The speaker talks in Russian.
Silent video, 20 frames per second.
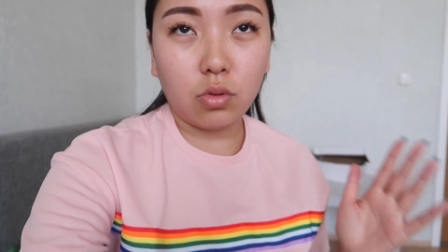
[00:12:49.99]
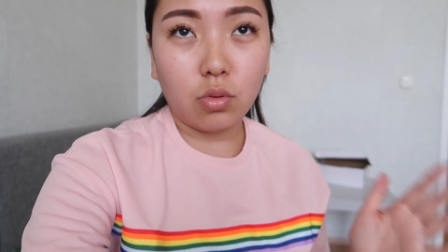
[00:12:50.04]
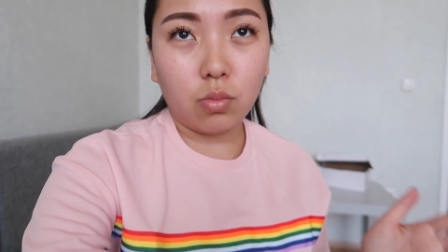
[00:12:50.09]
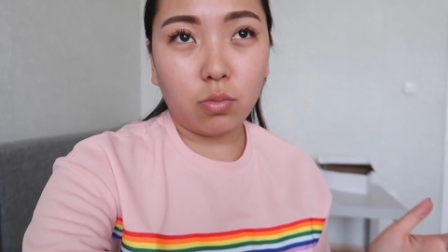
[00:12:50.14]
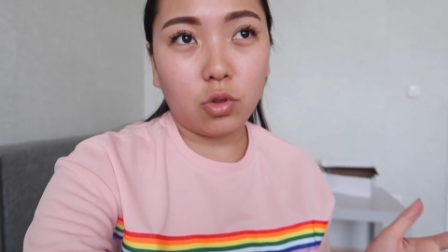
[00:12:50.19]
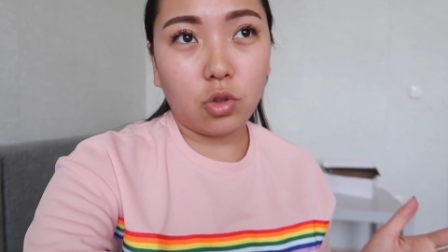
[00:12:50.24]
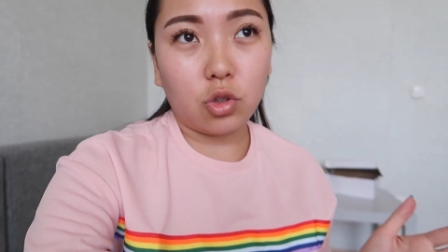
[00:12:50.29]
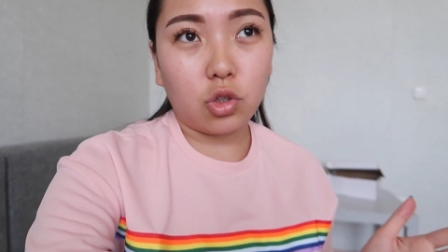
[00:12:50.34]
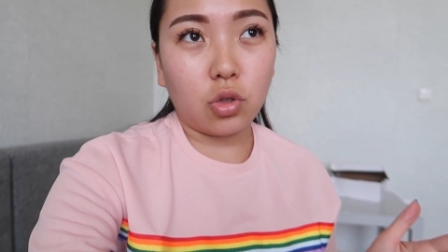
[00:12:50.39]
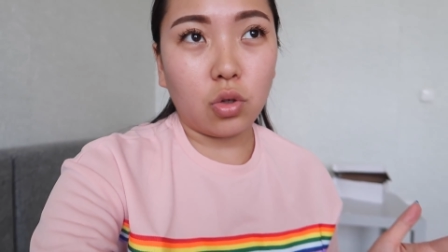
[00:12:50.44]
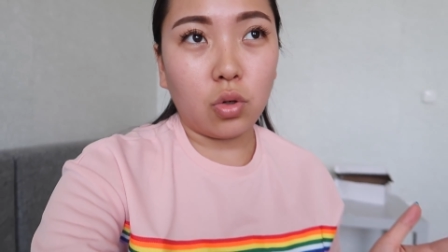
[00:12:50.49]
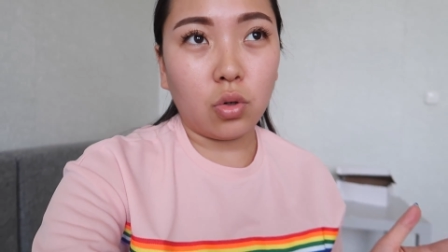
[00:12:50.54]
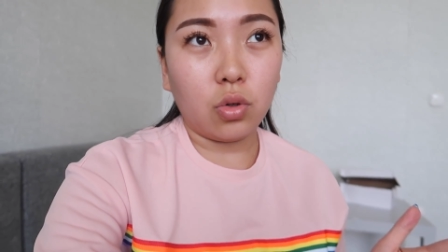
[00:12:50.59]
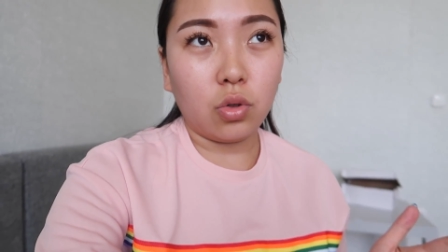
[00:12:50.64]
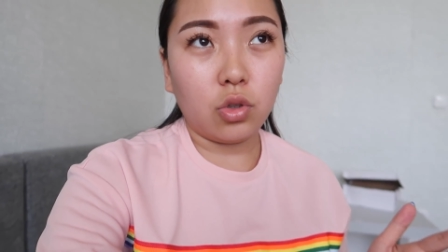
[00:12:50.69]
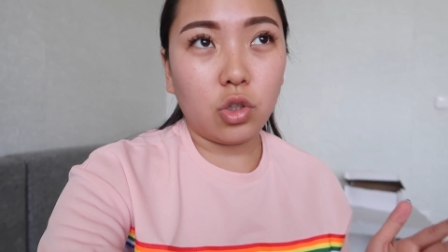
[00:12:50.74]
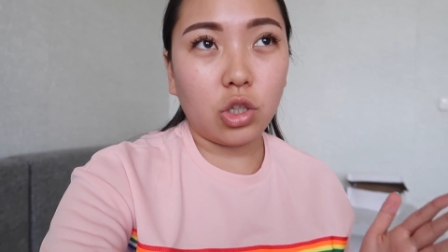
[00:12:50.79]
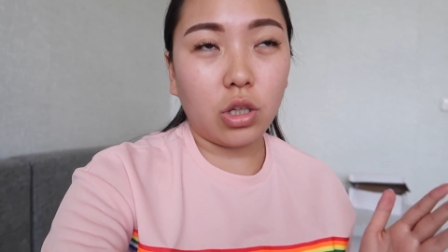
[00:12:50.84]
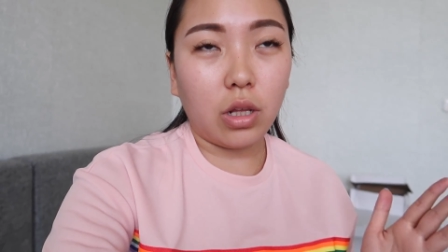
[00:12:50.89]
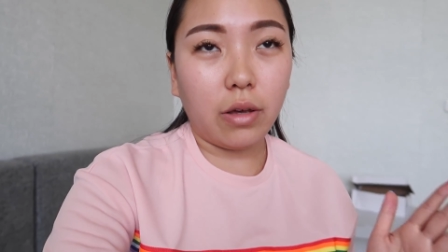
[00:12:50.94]
думаю,
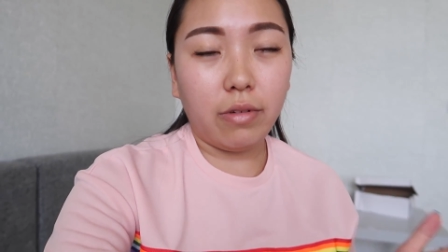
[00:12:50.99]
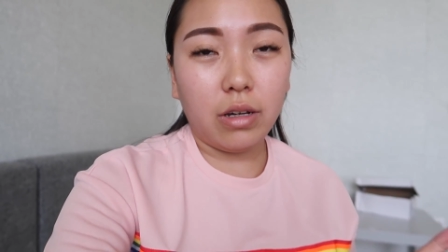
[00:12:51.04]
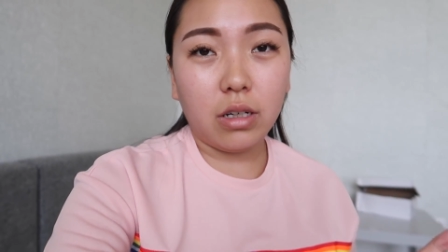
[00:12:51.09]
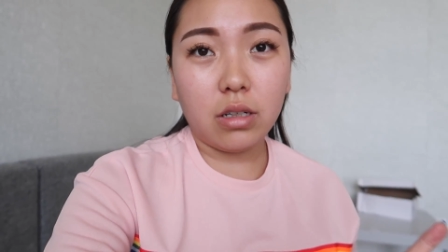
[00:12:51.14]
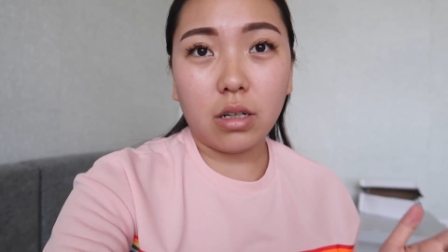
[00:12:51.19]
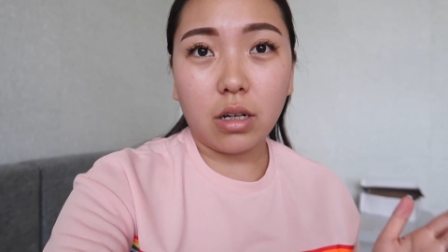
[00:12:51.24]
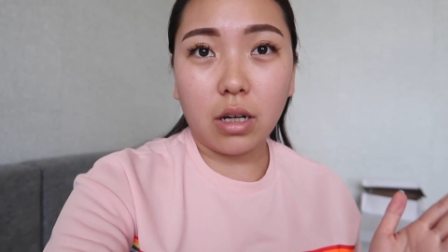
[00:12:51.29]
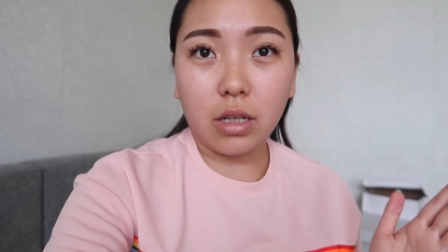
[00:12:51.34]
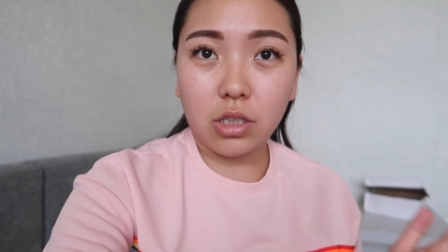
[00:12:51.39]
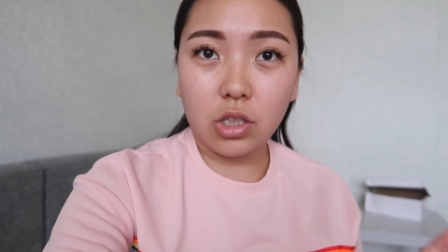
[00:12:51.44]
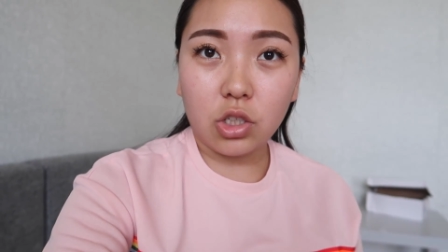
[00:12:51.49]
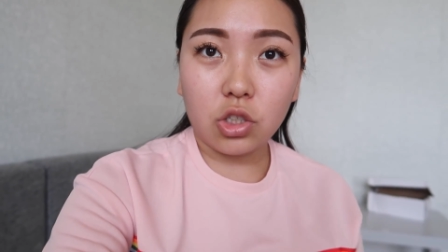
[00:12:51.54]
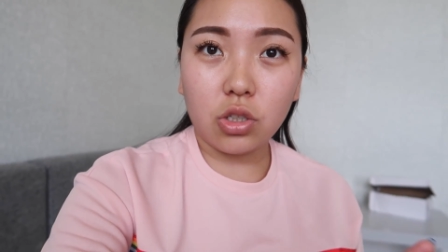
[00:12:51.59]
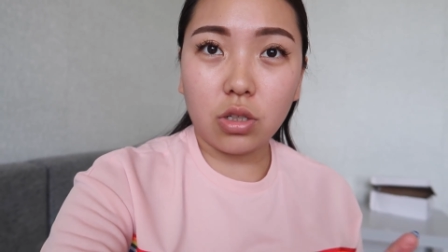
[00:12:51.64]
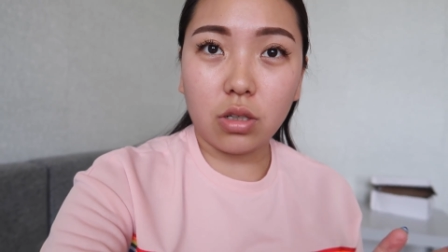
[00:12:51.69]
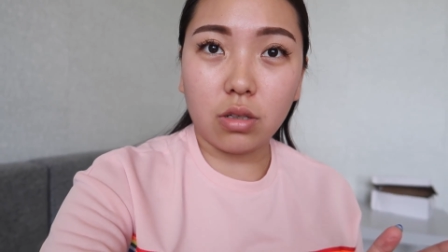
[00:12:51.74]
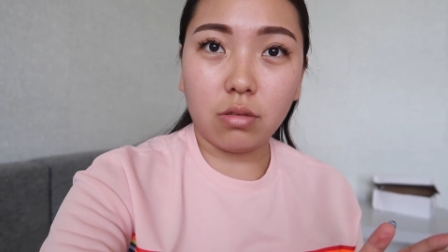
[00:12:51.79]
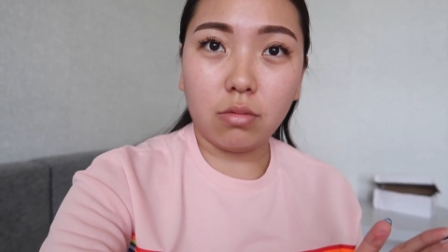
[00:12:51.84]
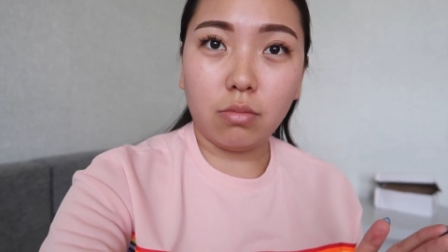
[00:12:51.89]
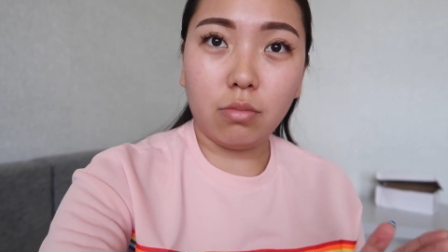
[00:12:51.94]
что человека
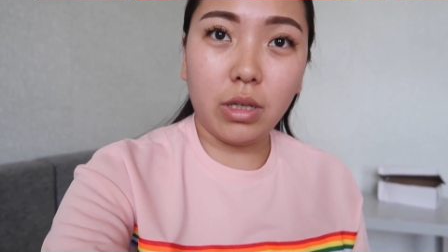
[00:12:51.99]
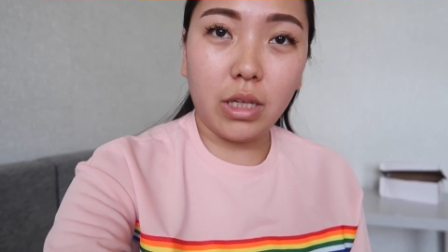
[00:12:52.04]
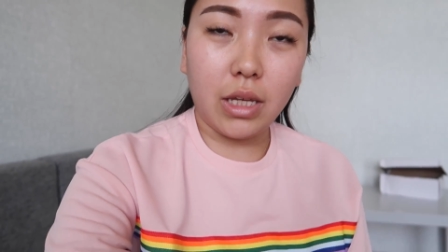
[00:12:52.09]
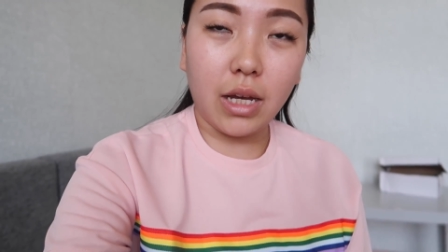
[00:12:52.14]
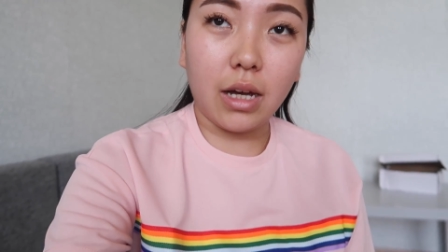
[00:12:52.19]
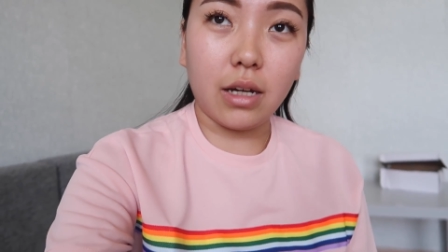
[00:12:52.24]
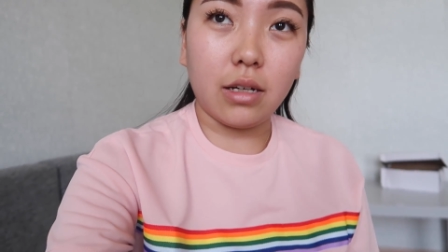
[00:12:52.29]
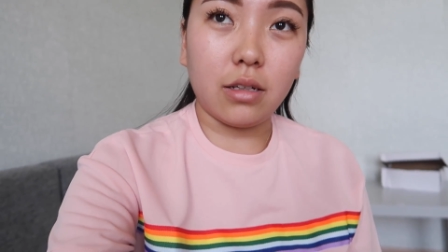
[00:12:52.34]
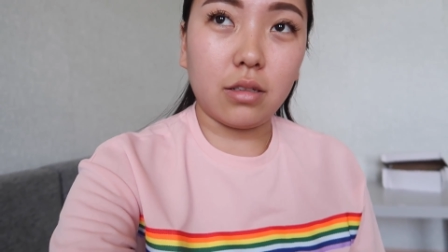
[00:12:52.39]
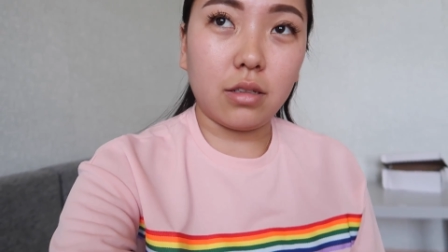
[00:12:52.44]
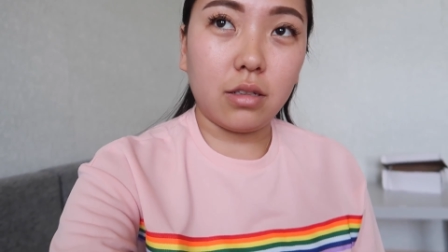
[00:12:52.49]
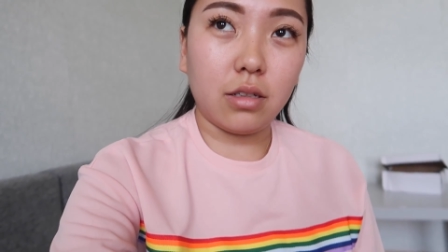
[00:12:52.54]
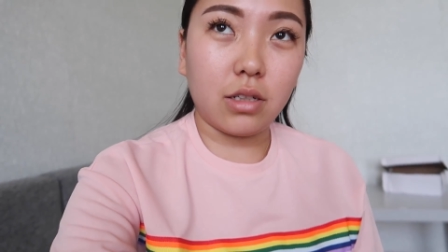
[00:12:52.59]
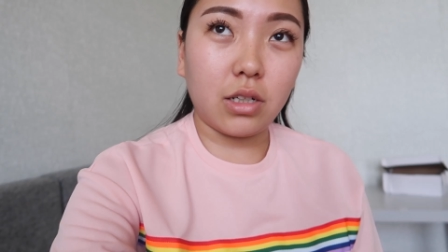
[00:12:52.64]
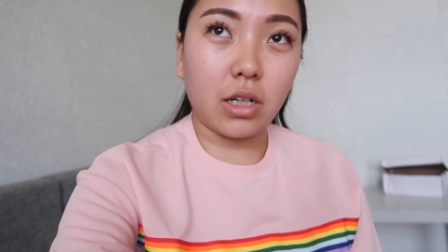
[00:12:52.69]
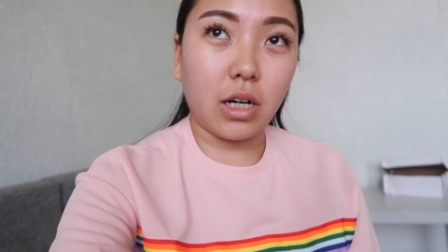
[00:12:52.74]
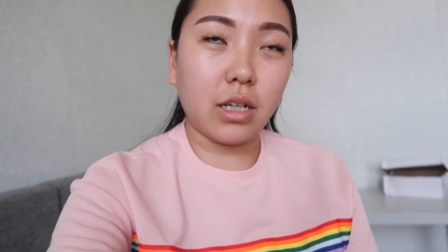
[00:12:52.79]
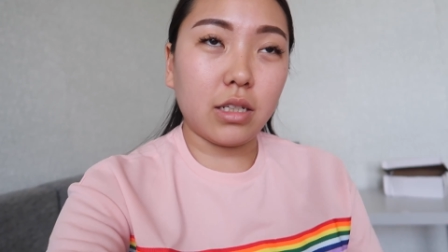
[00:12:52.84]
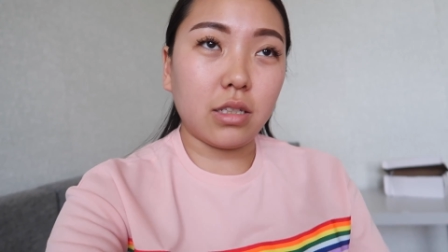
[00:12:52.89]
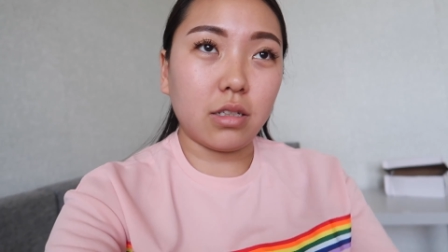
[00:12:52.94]
одежда меняет и
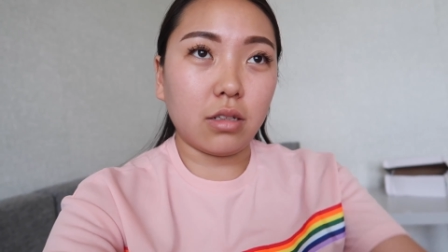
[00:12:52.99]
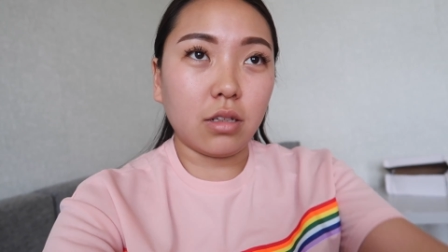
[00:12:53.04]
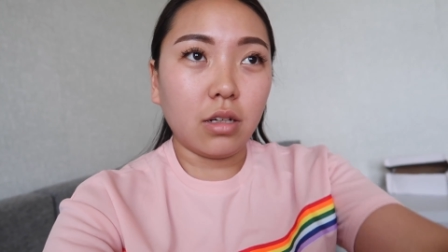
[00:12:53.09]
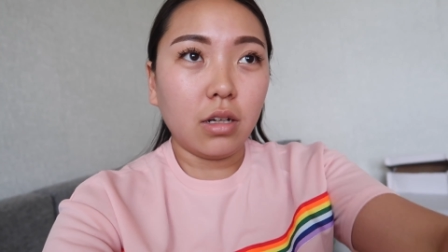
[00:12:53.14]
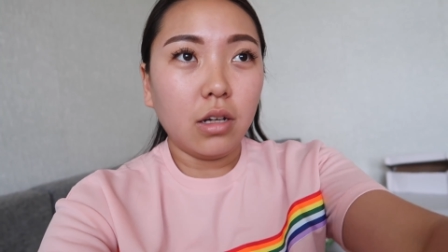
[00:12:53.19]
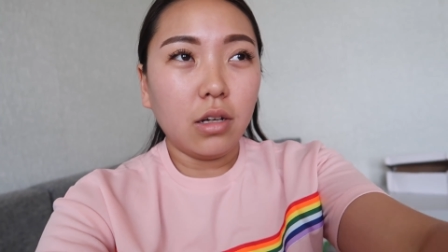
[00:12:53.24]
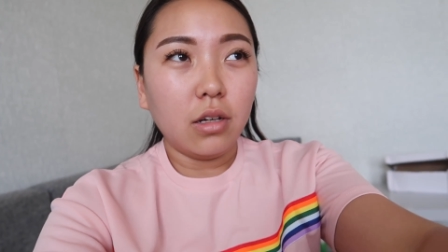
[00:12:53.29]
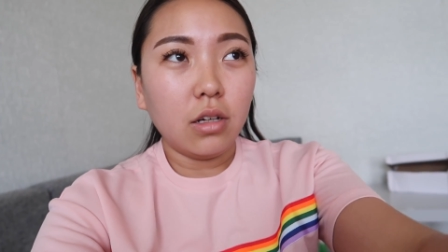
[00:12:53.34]
красит.